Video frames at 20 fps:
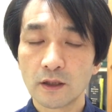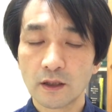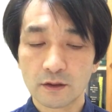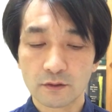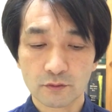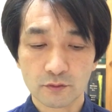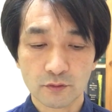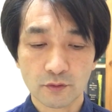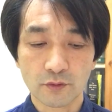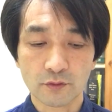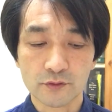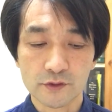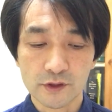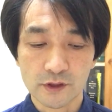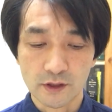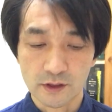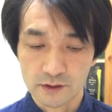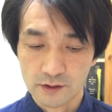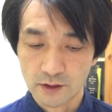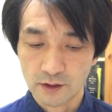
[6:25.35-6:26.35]
努力
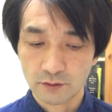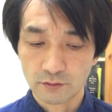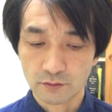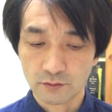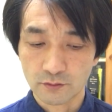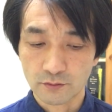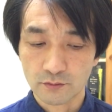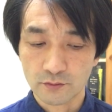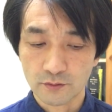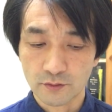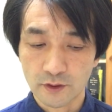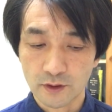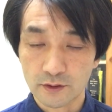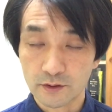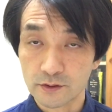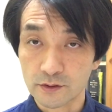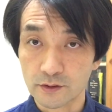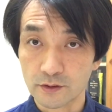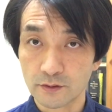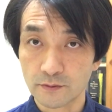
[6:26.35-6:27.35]
しなさいということなんです。